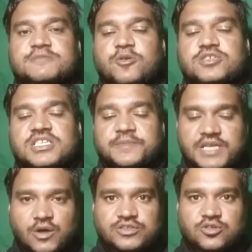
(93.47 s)
स्पॉन्सरशिप
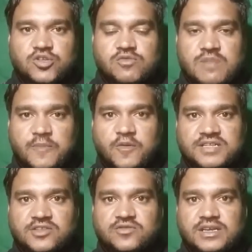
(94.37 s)
क्या होती है दोस्तों वो मैं आपको
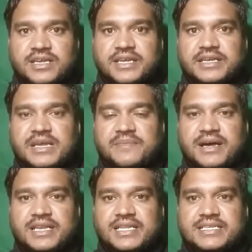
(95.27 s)
बता दूँ कि
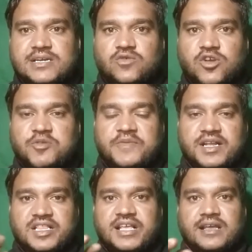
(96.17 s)
मान लीजिएगा कोई भी
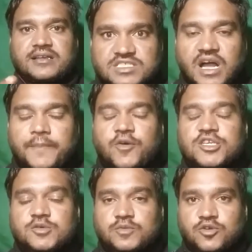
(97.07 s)
व्यक्ति है आपको
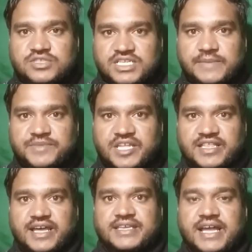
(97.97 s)
स्पॉन्सरशिप
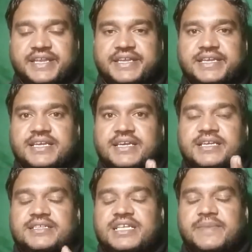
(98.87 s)
देता है यानी कि
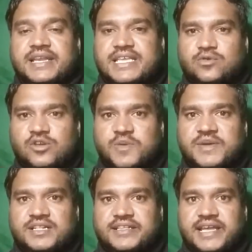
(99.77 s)
जैसे मान लीजिए कोई भी
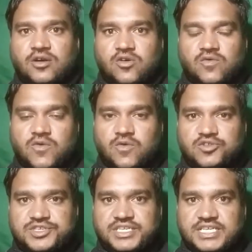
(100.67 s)
व्यक्ति है और वो
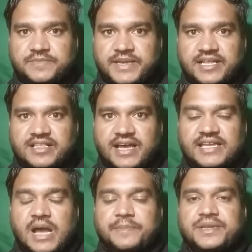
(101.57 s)
कुछ चीज़ बेचता है
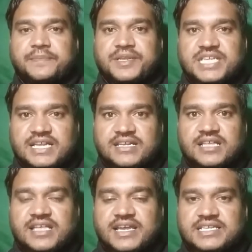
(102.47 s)
या अपने प्रचार
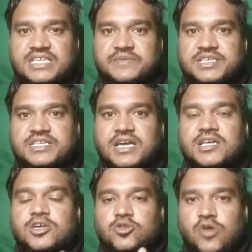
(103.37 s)
कराता है किसी भी चीज़ का
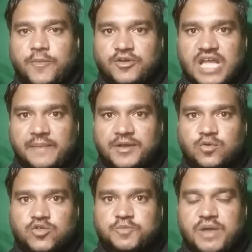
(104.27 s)
तो आपको यहाँ पर
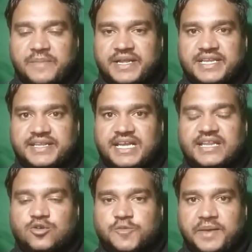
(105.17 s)
कुछ पेमेंट करेगा
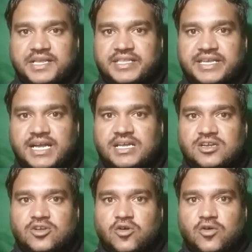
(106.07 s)
यानी कुछ पैसे देगा
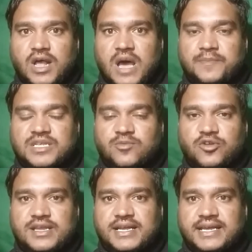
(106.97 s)
और आपसे
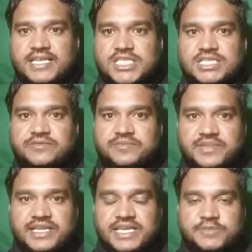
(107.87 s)
बोलेगा कि इस
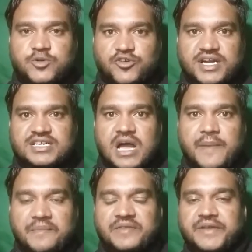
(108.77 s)
मेरी इस प्रोडक्ट का
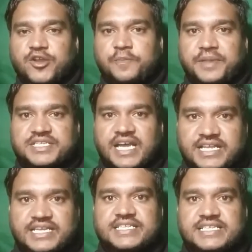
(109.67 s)
आप अपने वीडियो में प्रचार
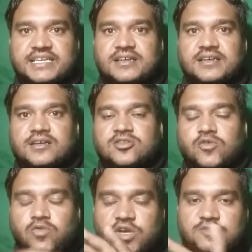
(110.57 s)
कीजिए
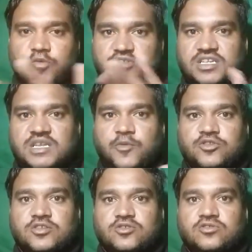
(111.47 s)
तो वो स्पॉन्सरशिप
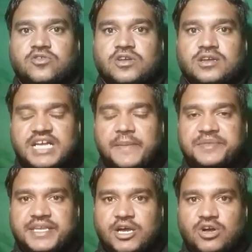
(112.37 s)
होती है दोस्तों जैसे कि
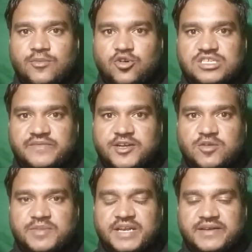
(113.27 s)
आपने देखा होगा बहुत सी
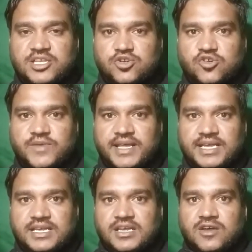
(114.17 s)
वीडियो में बड़े बड़े जो यूट्यूबर
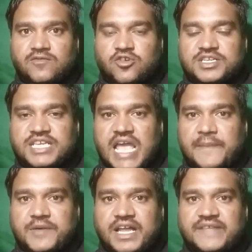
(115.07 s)
हैं वो किसी
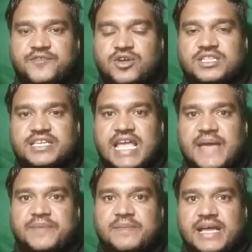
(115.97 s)
ऐप का रिव्यू करते हैं
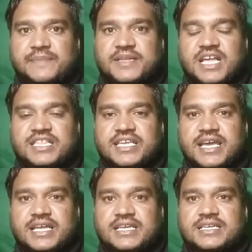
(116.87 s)
ऐप के बारे में बताते
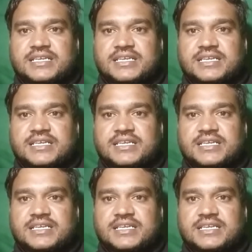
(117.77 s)
हैं